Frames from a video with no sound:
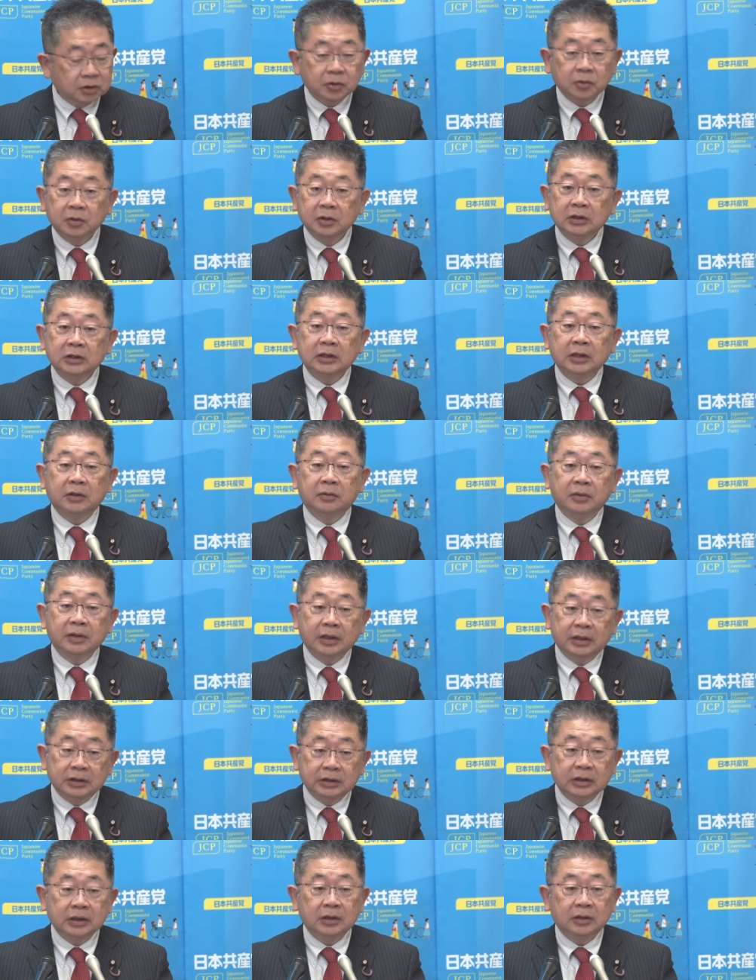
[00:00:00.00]
消費税の
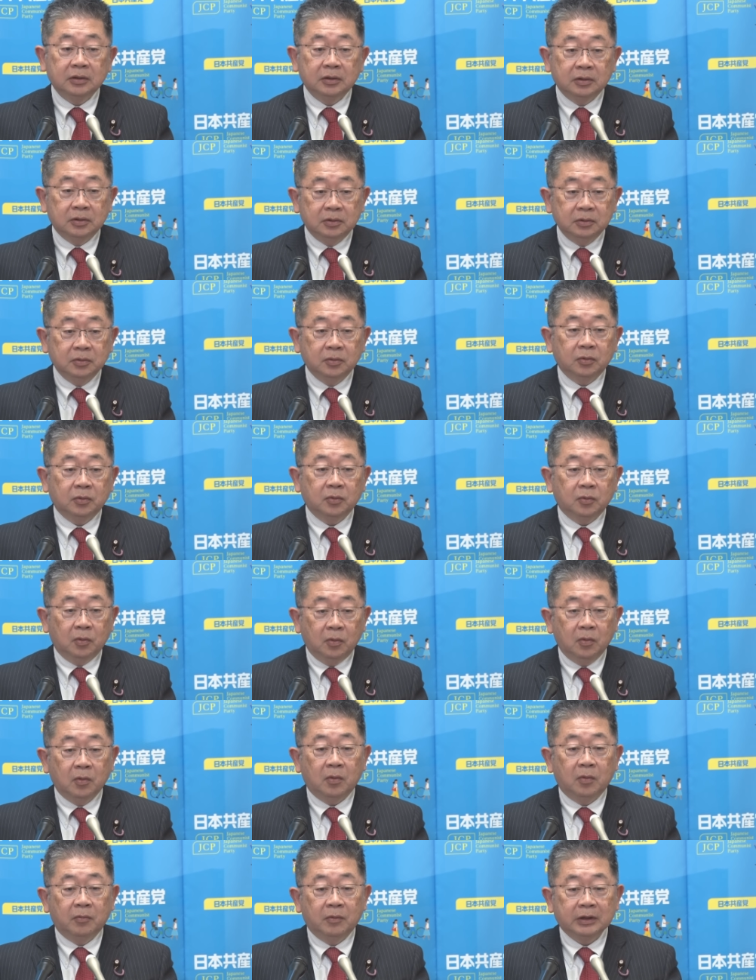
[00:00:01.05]
減税ということ
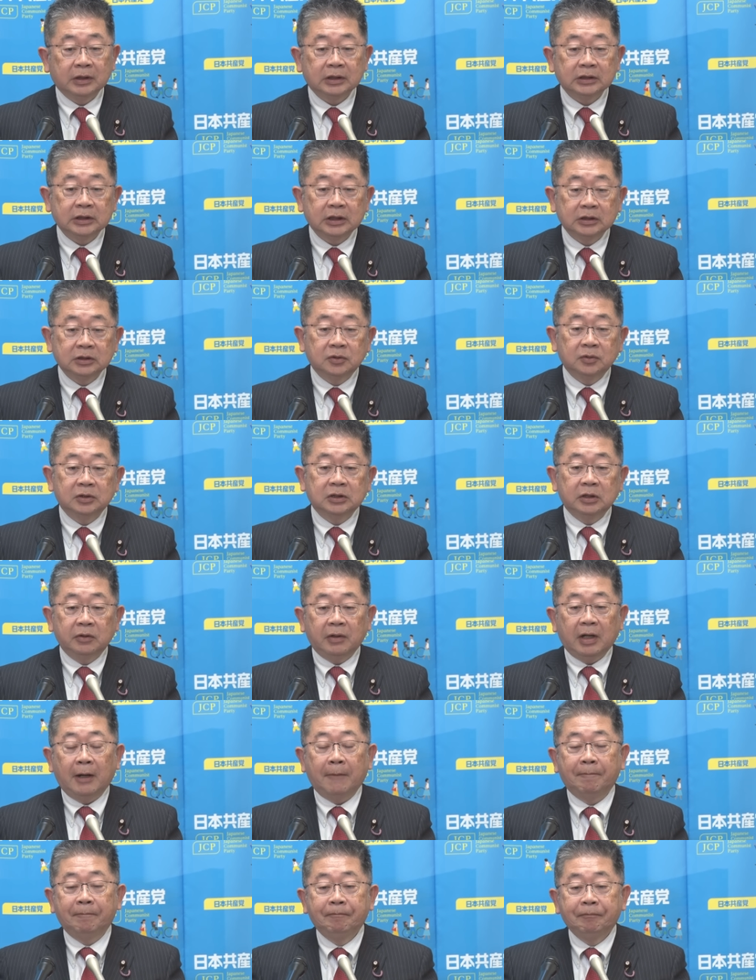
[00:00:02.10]
を私たちとして
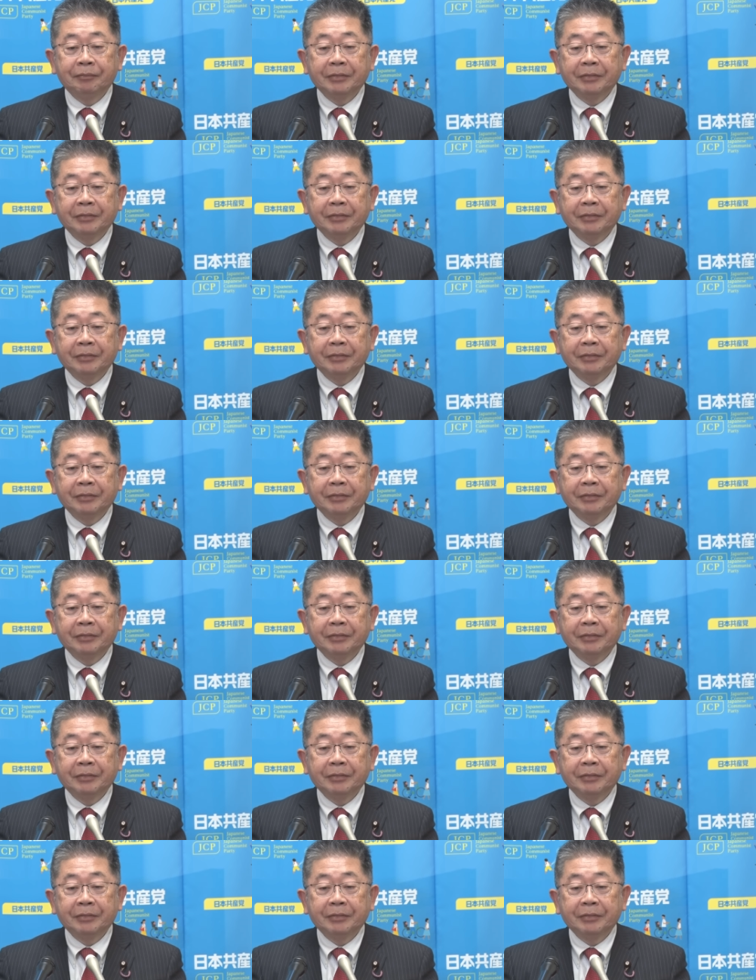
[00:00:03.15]
は、